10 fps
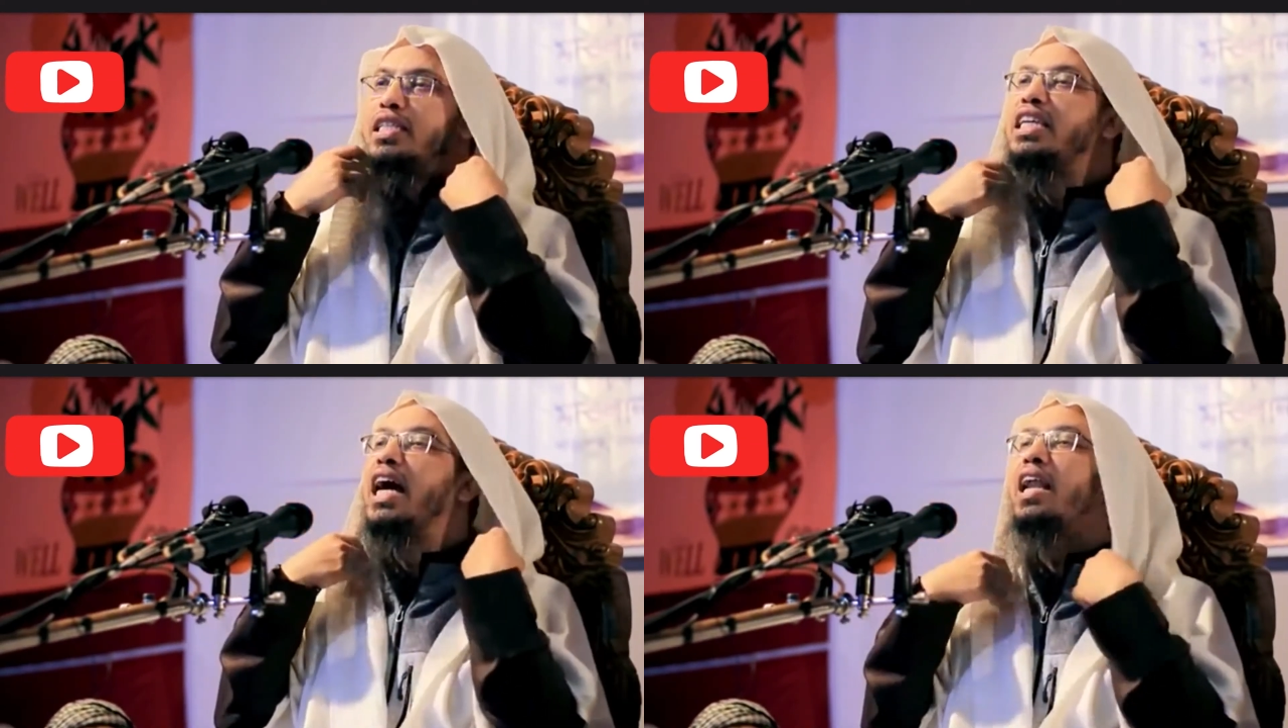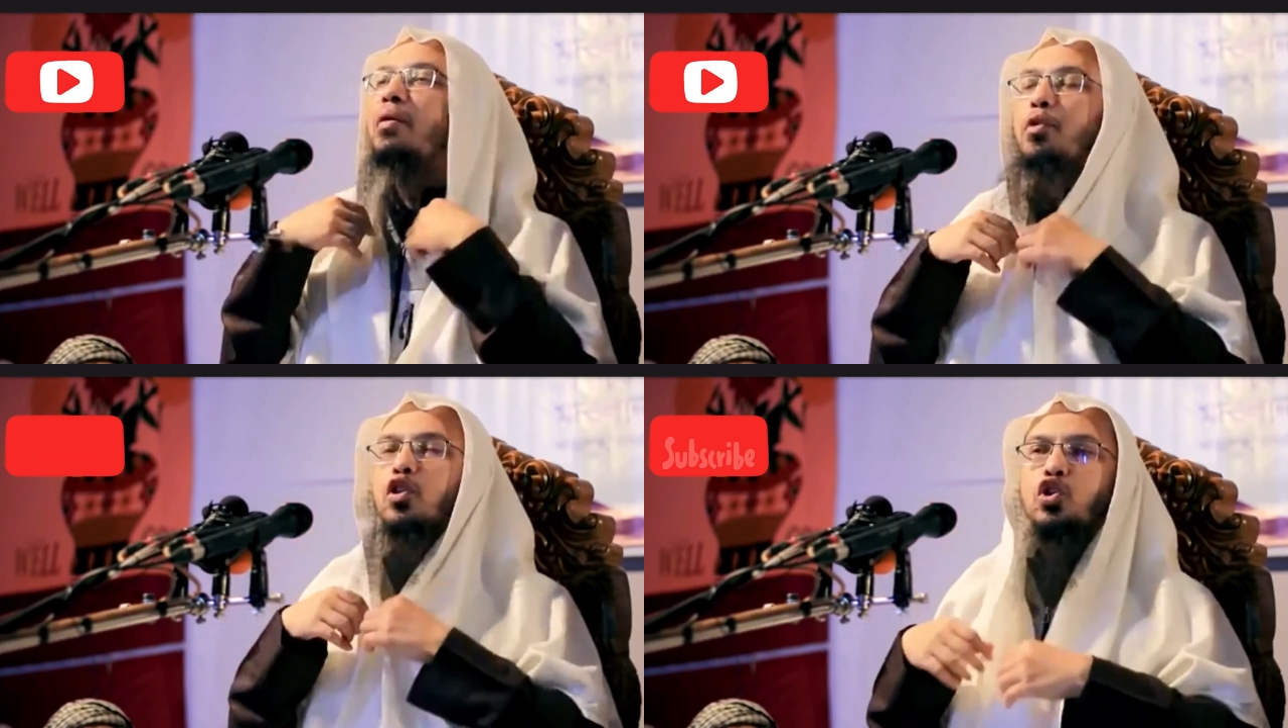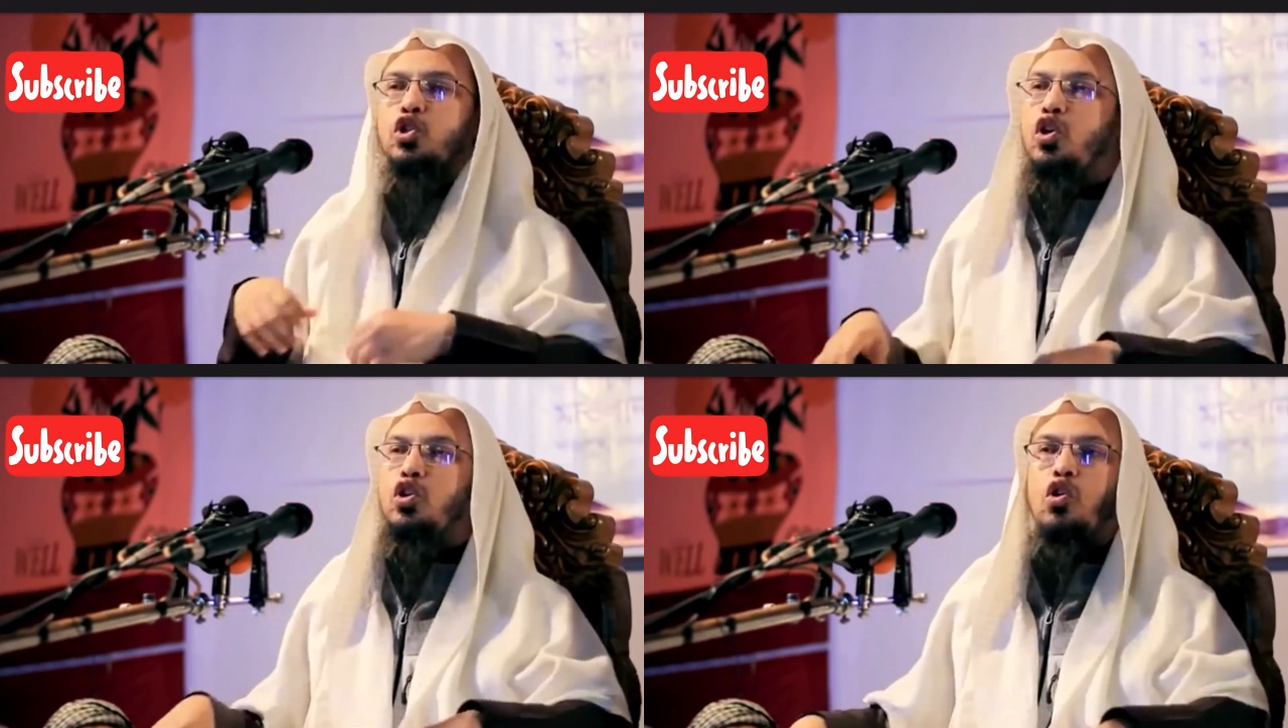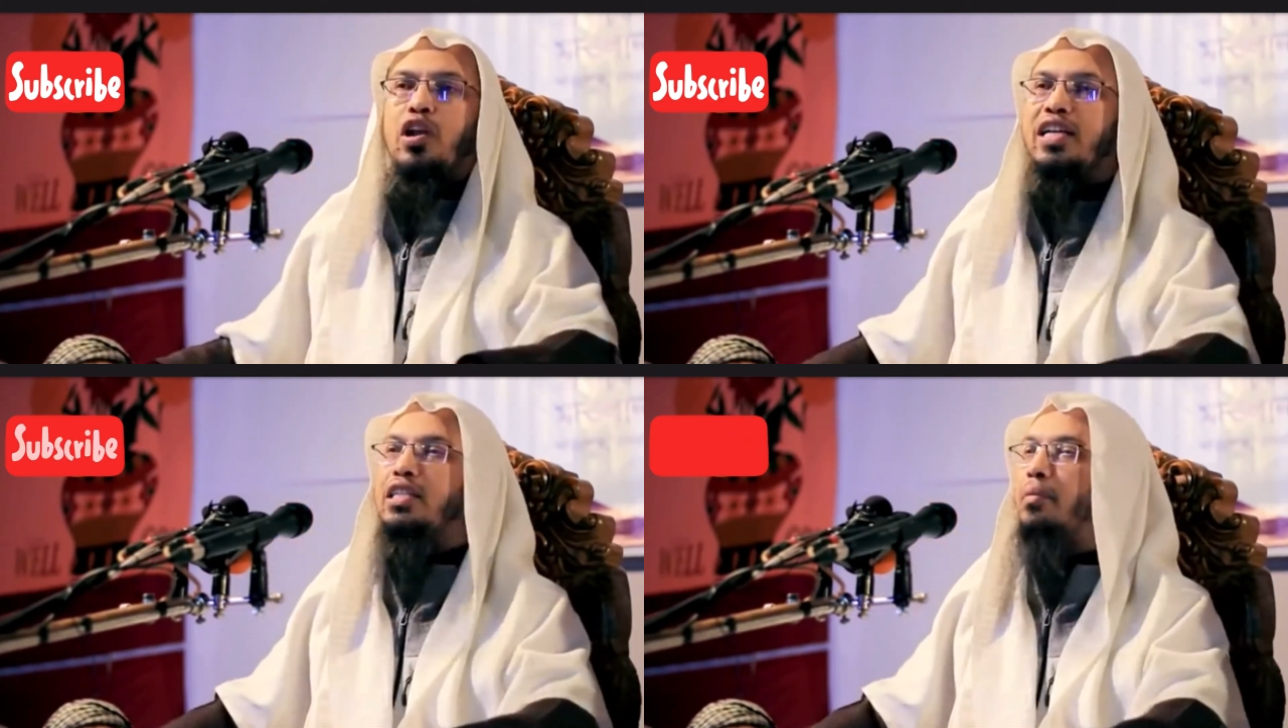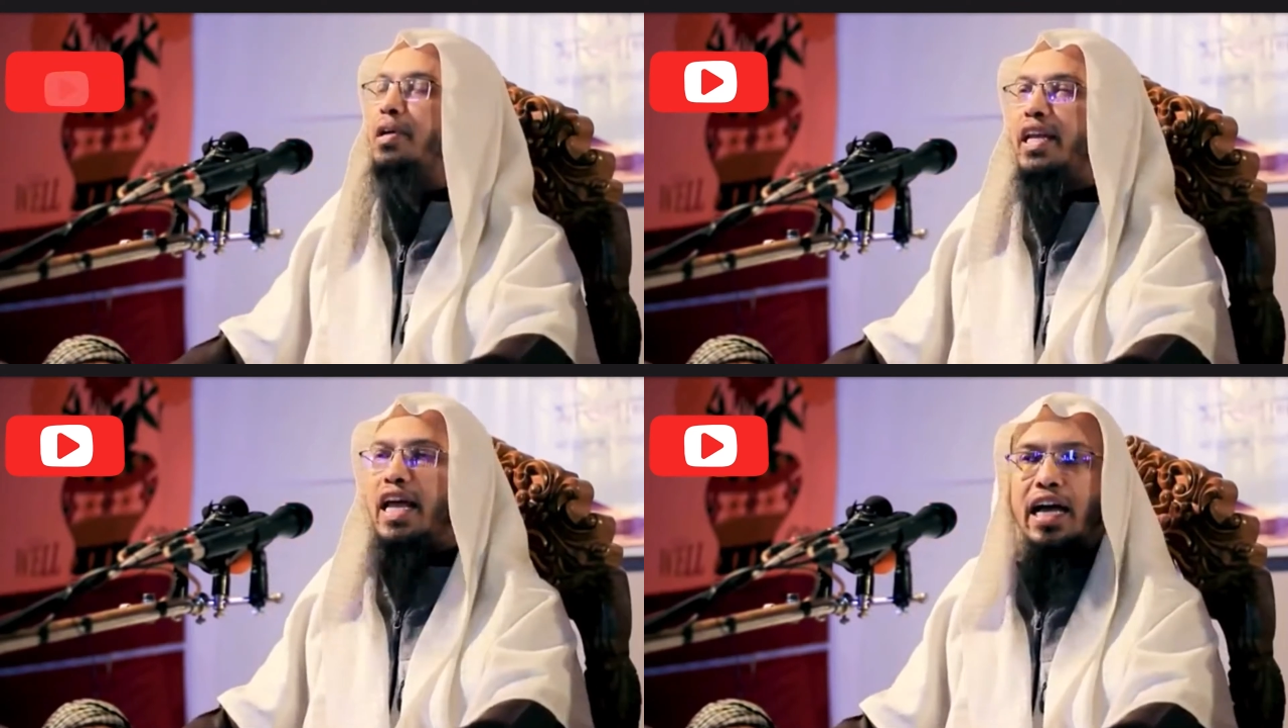চেহারা প্রদর্শন করা যাবে
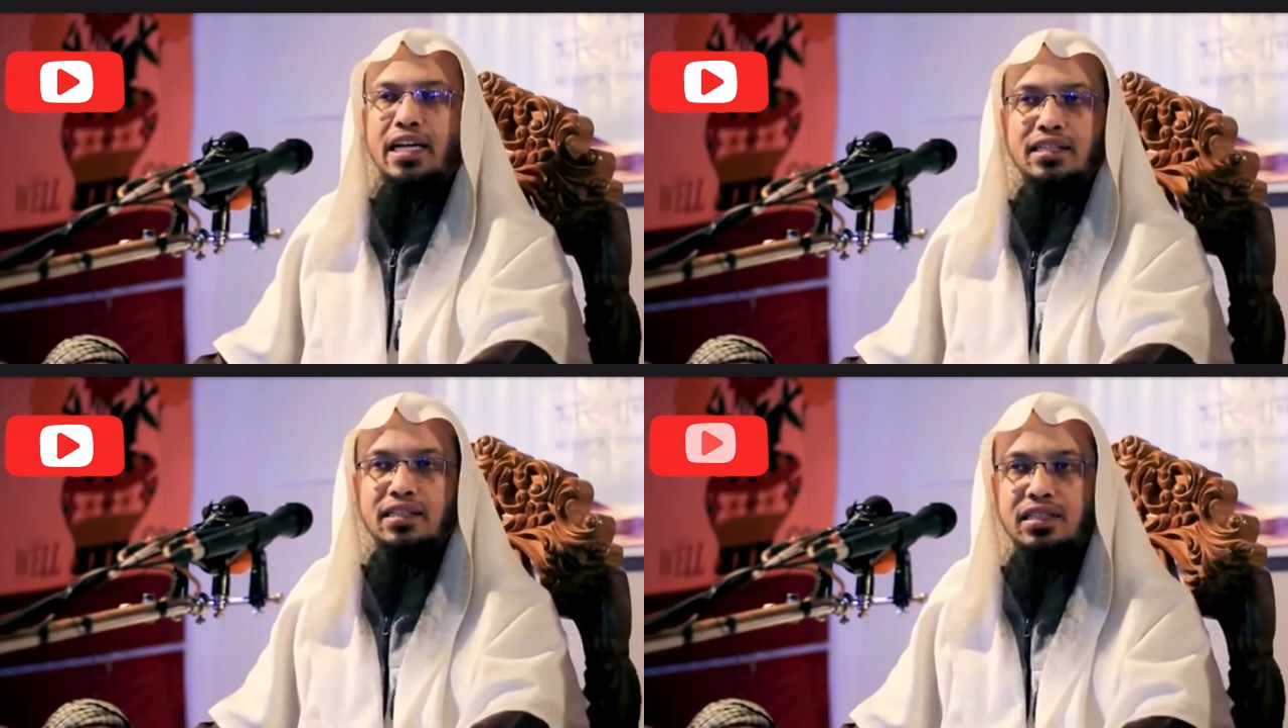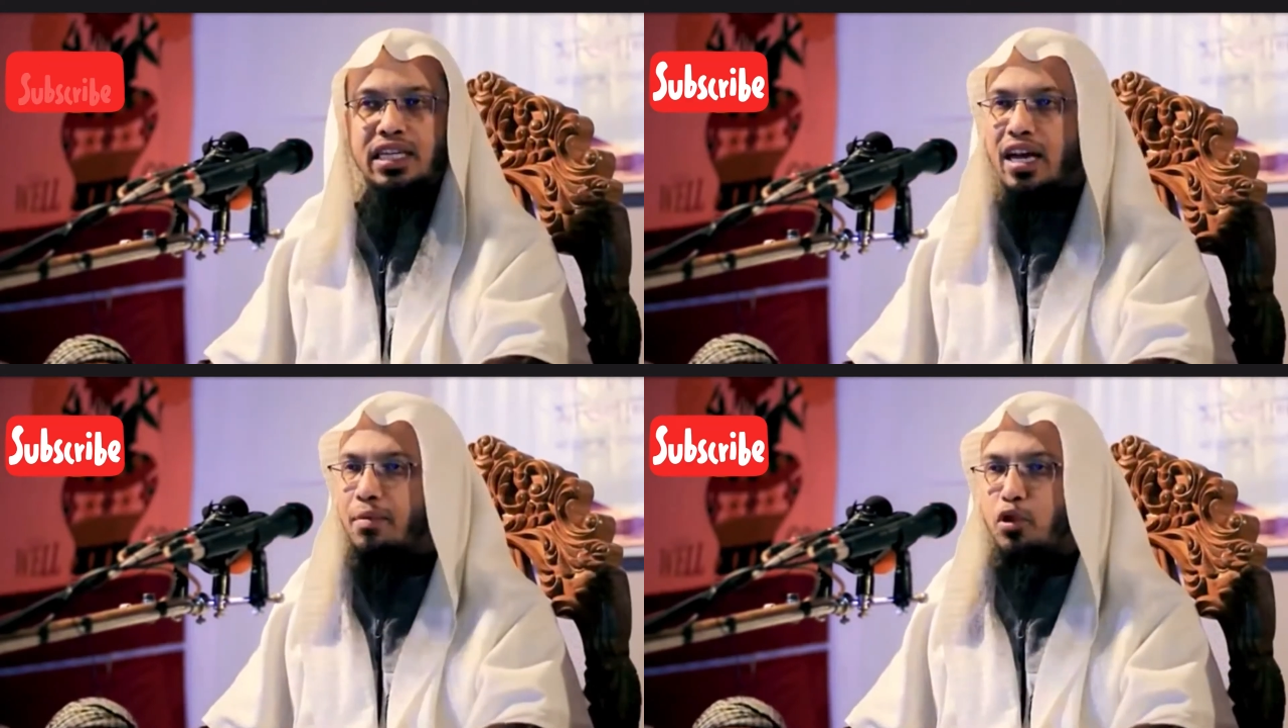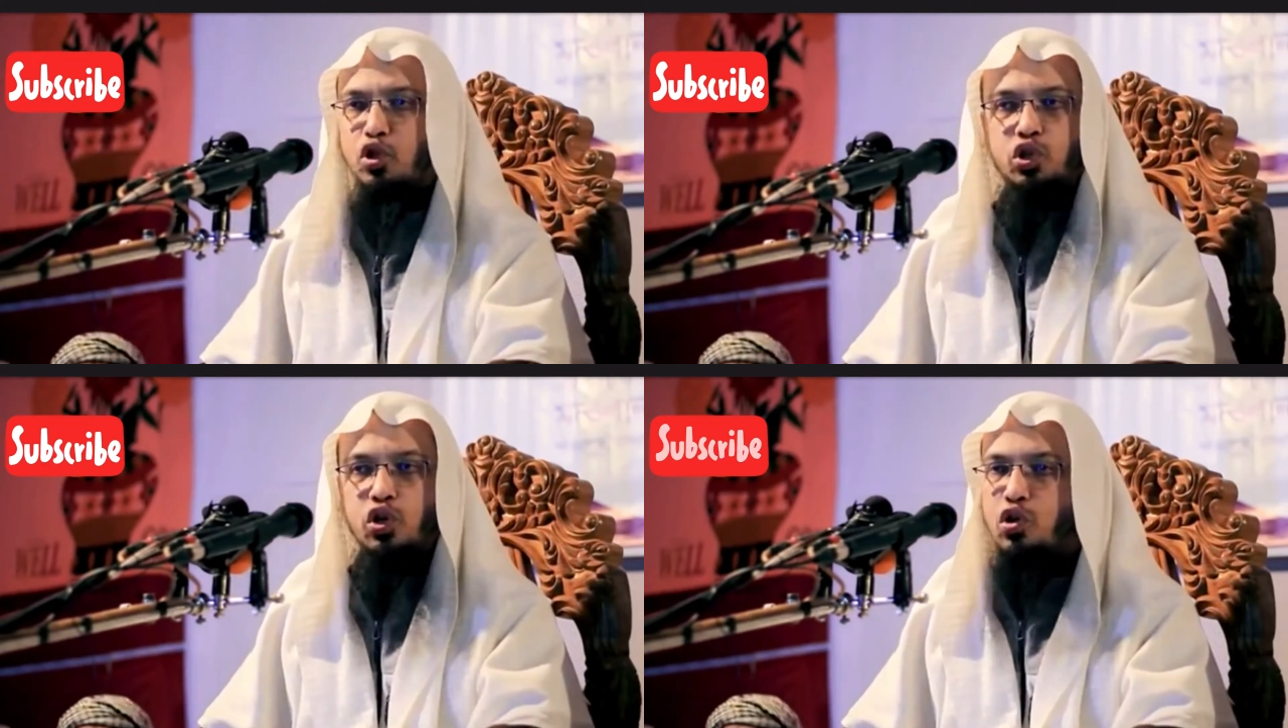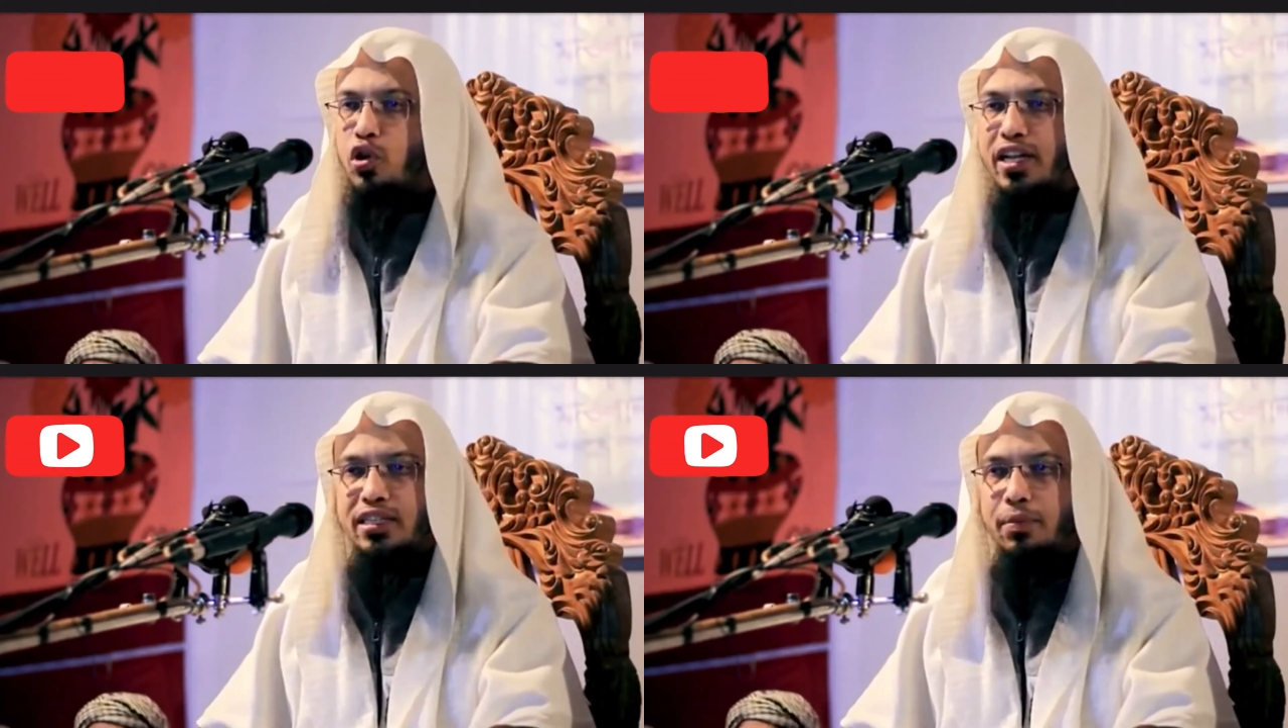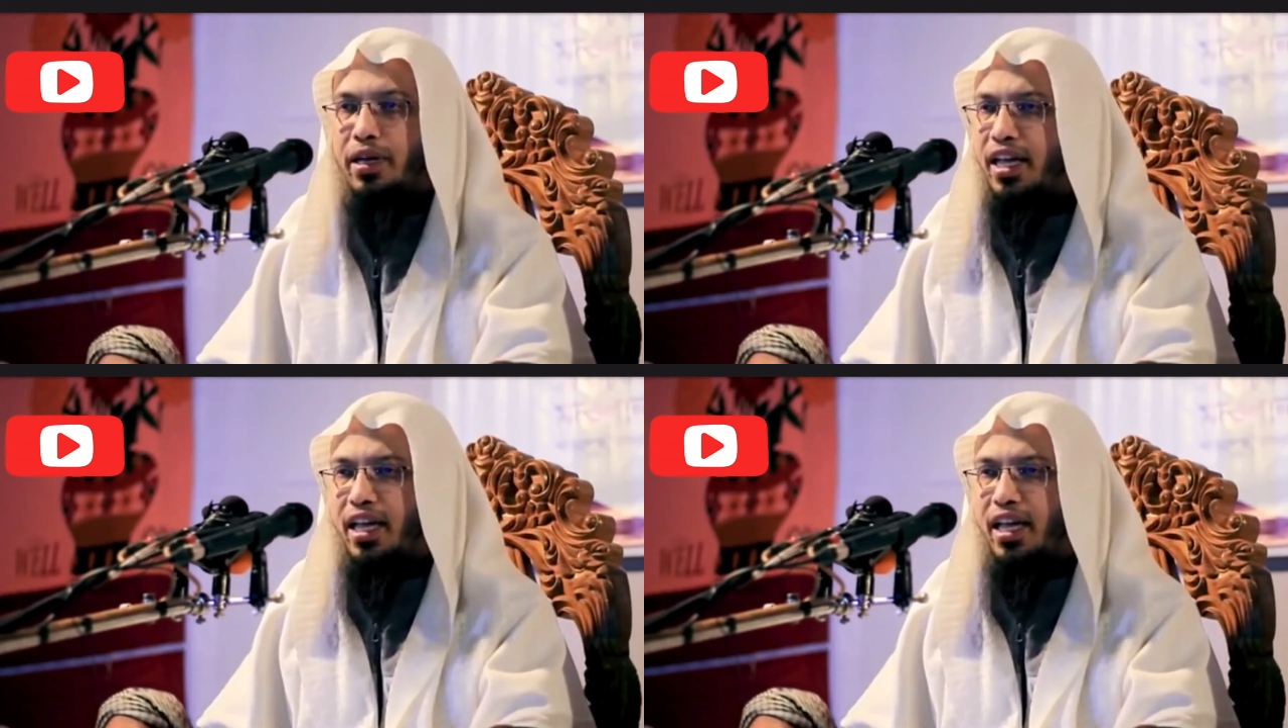না চেহারা প্রদর্শন করা যাবে